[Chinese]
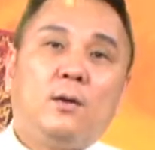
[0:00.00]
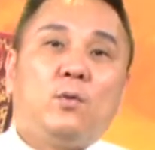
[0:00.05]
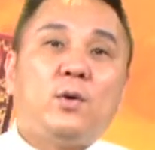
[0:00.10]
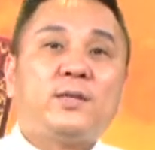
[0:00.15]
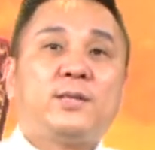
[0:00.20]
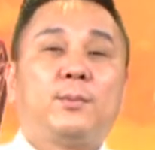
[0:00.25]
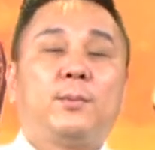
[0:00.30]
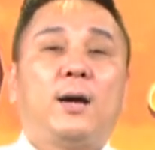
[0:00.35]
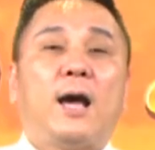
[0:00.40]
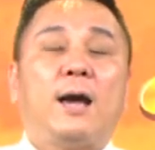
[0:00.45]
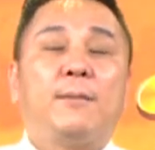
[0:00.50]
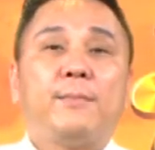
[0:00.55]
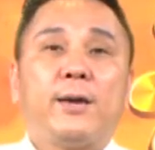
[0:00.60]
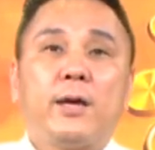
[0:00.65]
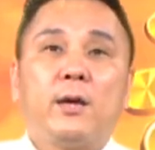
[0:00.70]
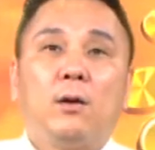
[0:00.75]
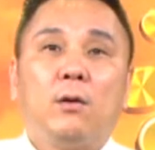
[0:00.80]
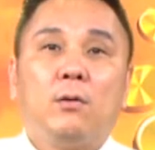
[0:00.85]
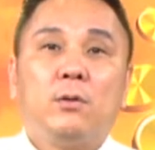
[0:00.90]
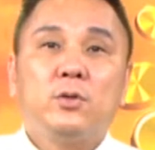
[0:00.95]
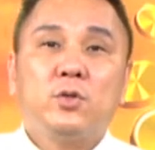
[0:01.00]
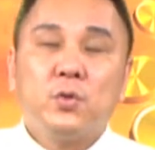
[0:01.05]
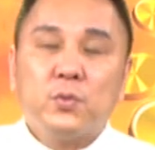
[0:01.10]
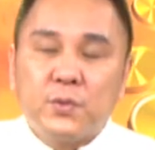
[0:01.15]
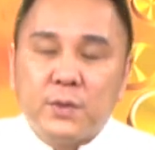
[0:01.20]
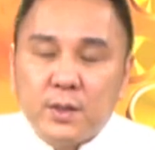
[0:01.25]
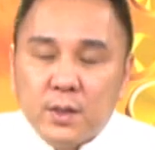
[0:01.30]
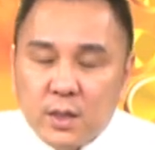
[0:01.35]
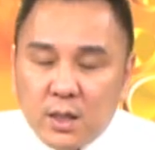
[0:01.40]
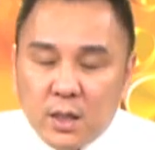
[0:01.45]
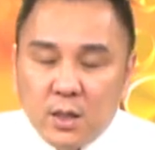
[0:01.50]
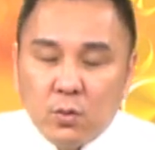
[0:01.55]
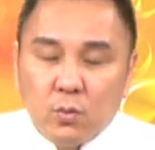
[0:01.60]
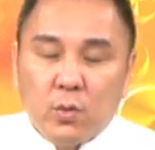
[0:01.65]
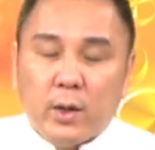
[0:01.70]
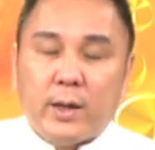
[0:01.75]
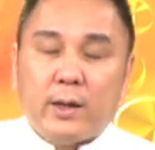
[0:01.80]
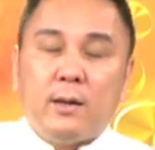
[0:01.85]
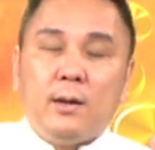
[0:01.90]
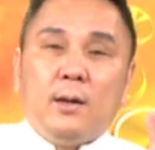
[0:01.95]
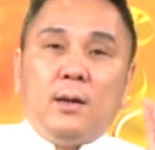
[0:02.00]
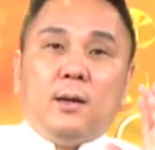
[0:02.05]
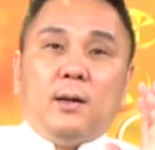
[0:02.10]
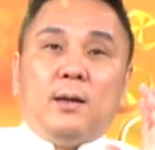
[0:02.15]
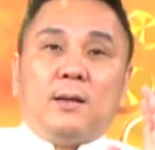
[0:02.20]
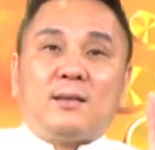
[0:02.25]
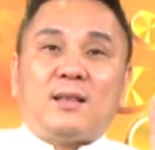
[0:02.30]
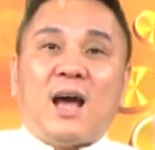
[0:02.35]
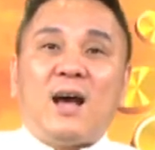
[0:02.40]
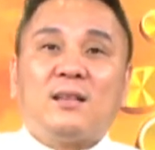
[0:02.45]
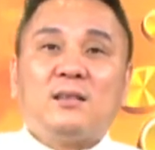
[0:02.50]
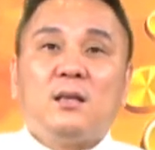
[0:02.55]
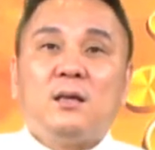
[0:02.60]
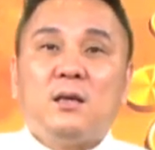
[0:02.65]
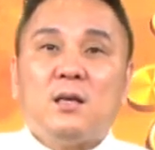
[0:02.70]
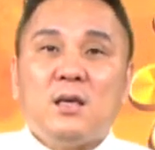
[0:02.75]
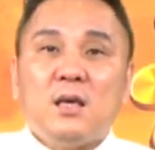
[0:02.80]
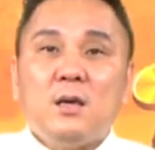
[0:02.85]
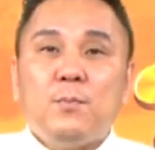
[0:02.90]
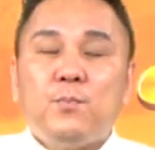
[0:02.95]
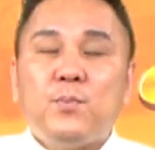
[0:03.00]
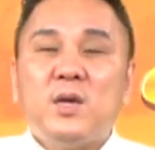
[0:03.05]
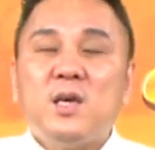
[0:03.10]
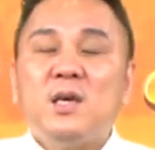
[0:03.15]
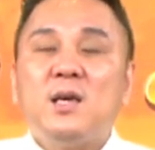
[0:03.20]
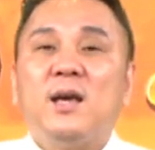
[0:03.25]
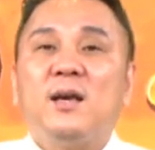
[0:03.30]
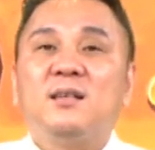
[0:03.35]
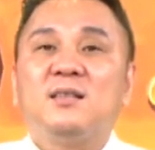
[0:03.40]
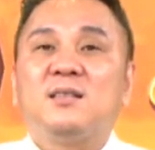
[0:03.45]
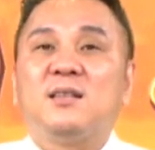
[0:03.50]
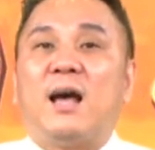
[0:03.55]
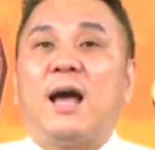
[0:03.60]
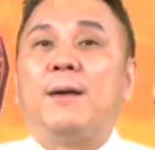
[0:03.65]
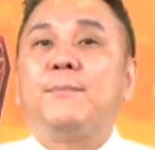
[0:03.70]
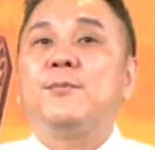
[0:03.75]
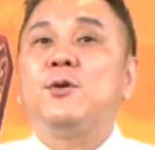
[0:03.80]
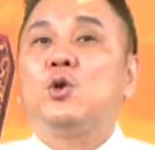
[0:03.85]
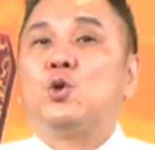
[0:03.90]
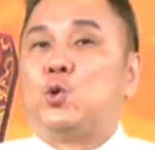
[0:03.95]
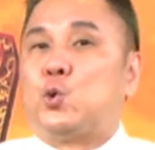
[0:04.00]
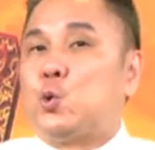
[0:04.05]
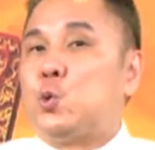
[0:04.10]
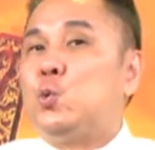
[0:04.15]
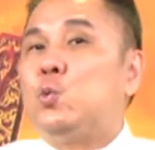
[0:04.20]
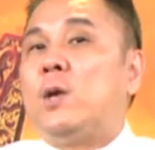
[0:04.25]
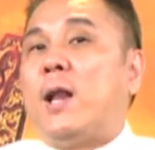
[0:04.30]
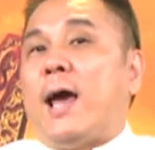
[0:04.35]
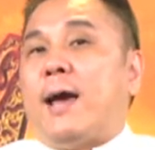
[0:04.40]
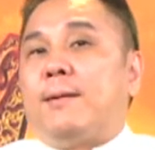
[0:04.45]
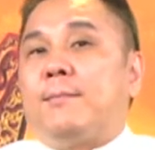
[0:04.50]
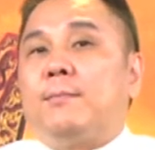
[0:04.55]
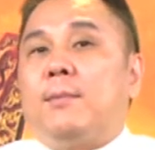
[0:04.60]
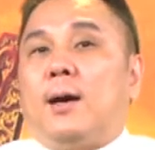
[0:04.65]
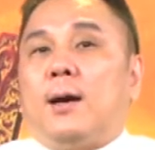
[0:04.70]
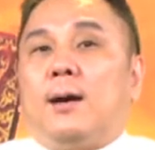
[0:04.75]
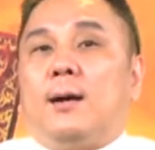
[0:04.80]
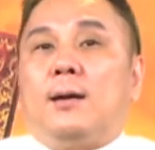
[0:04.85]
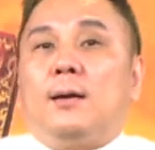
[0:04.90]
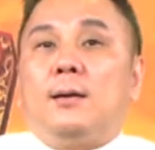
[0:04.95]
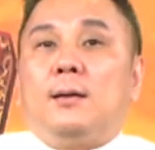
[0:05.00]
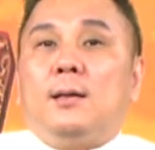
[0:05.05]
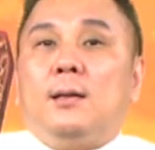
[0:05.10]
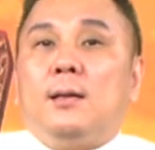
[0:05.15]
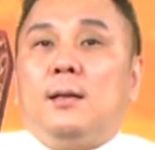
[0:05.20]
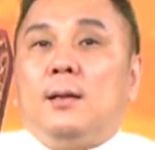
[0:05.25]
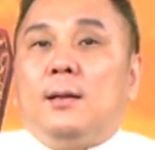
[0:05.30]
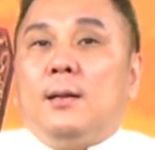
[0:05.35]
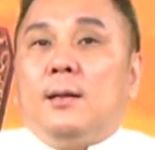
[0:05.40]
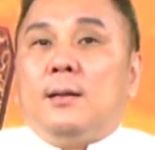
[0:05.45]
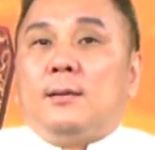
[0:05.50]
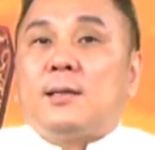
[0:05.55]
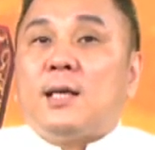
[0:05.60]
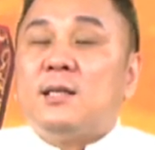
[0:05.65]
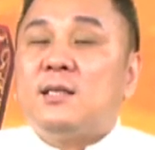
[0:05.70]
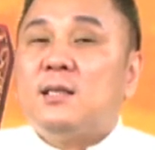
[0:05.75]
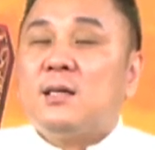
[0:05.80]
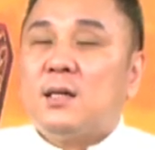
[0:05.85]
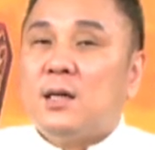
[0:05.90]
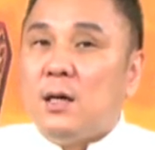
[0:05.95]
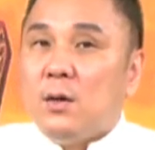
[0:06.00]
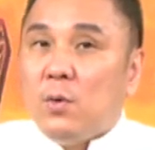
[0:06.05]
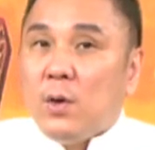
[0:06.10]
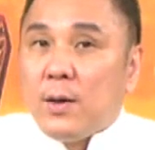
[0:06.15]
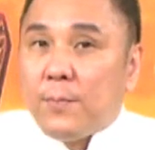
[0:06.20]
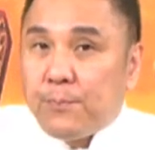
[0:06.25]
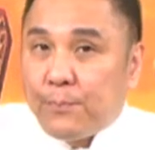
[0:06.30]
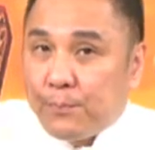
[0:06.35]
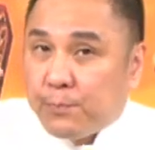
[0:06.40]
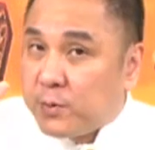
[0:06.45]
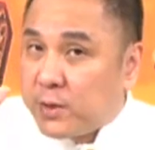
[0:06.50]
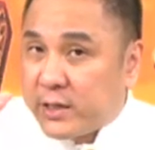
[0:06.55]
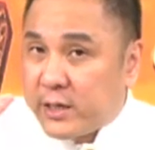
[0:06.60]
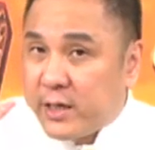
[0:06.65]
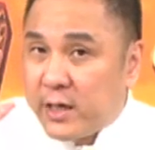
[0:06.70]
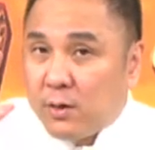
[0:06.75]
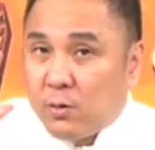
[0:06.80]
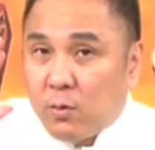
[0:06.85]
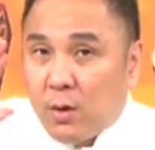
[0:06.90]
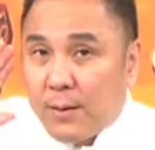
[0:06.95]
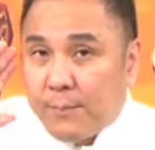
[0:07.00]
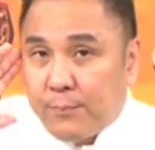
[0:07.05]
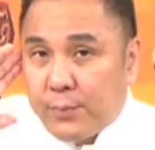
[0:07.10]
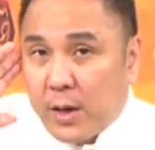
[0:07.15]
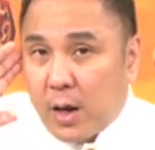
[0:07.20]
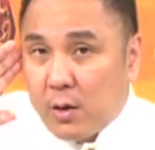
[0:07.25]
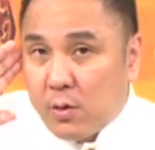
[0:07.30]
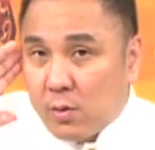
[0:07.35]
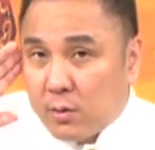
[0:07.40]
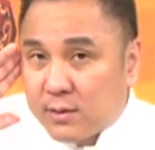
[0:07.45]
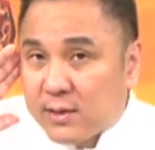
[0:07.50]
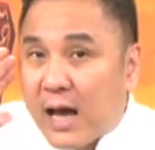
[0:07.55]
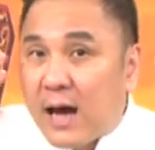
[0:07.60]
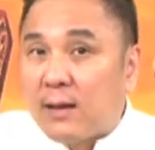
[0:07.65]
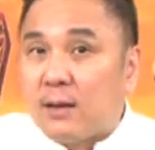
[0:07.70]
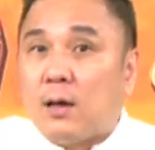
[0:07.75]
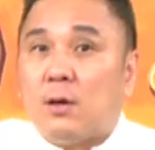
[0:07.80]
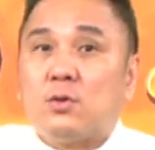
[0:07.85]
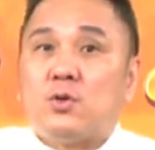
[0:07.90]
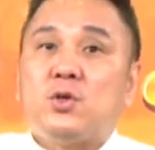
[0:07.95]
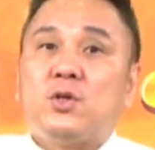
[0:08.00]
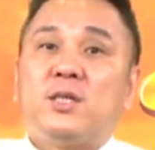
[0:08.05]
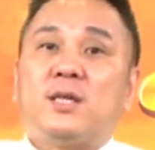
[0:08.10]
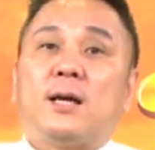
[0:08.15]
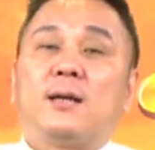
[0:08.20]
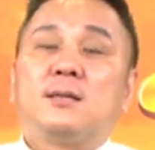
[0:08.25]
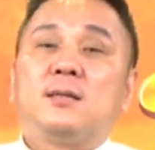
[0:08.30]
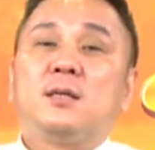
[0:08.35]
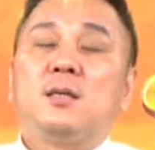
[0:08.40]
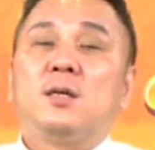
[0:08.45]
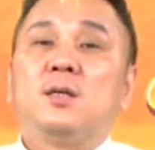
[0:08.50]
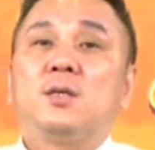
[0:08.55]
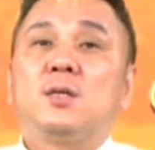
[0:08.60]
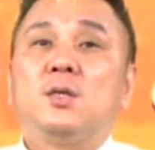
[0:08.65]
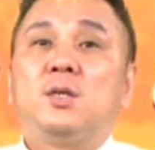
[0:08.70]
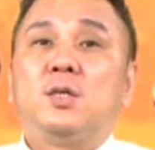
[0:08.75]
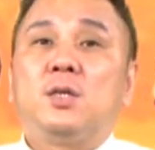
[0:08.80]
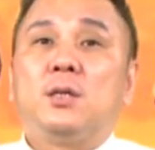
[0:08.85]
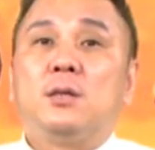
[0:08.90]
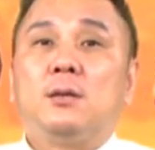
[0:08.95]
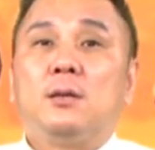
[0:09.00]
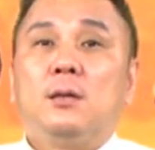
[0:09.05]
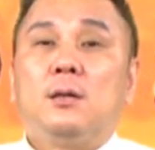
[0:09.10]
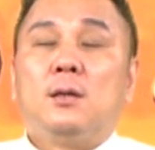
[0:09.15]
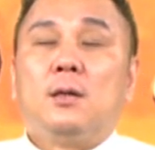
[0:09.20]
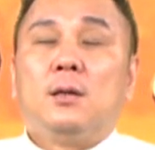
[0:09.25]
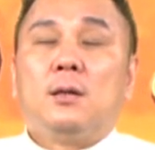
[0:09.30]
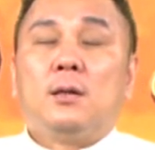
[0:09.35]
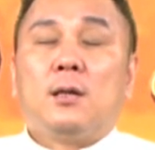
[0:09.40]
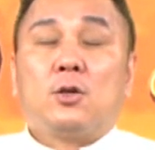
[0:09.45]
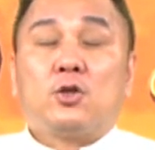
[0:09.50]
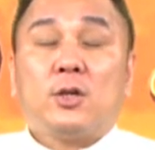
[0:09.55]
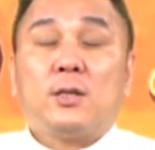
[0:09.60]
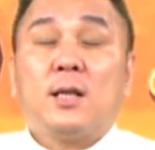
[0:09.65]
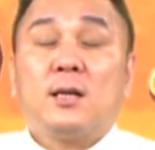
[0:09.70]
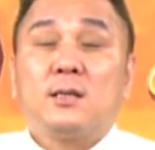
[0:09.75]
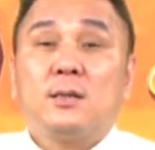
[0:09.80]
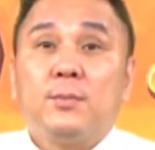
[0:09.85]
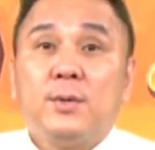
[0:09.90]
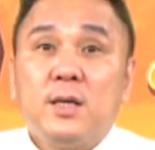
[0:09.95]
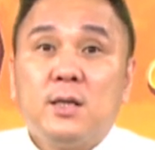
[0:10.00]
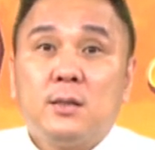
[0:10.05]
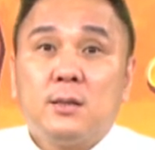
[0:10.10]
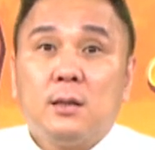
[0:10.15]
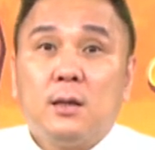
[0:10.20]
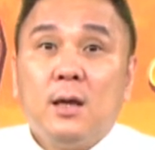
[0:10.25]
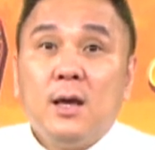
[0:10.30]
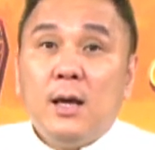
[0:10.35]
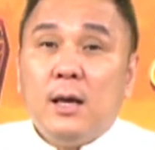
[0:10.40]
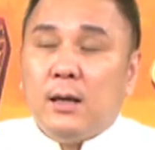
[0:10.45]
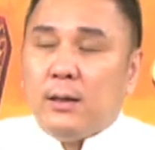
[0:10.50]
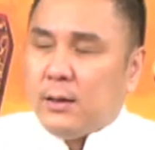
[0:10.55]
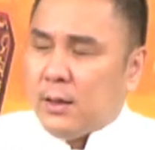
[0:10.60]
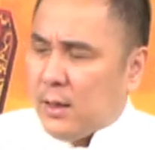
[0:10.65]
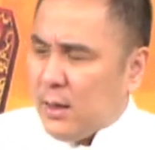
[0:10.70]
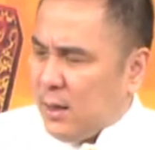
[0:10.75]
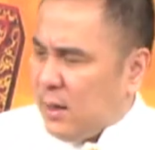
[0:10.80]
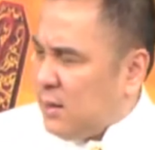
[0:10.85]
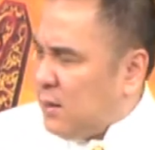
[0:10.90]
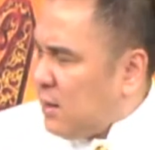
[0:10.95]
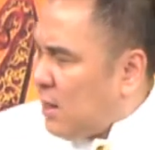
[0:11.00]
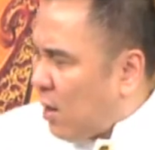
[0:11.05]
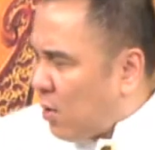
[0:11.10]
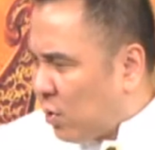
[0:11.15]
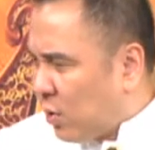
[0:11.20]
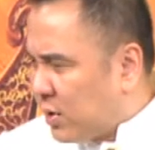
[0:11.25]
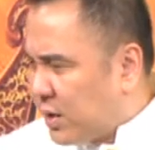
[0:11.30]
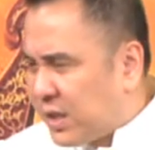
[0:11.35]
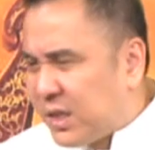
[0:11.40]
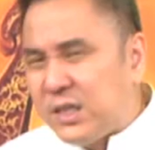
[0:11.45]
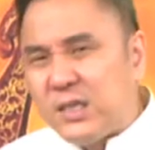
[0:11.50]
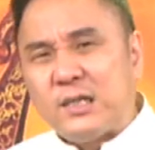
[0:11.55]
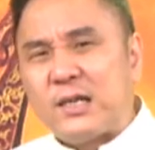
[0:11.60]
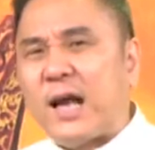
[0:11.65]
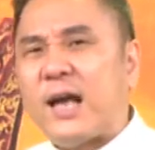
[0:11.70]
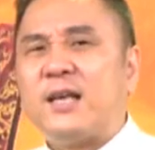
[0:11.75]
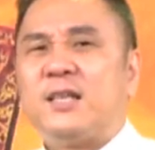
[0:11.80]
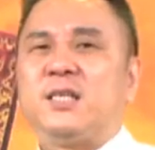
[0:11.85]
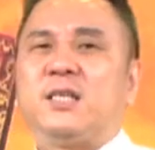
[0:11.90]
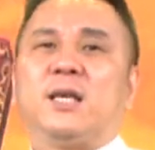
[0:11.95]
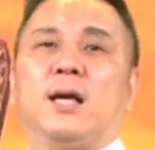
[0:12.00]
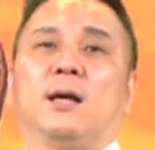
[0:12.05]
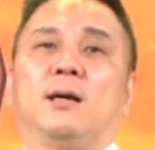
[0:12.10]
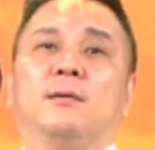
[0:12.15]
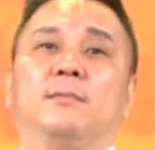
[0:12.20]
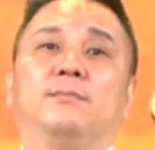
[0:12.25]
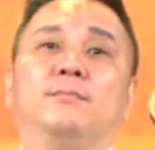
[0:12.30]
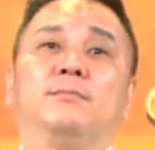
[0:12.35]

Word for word: 为什么还没有？就是因为它的 EPS 还没有出来嘛。但是各位千万不要用大脑去想这件事情，老船长什么意思？你一定要用膝盖想，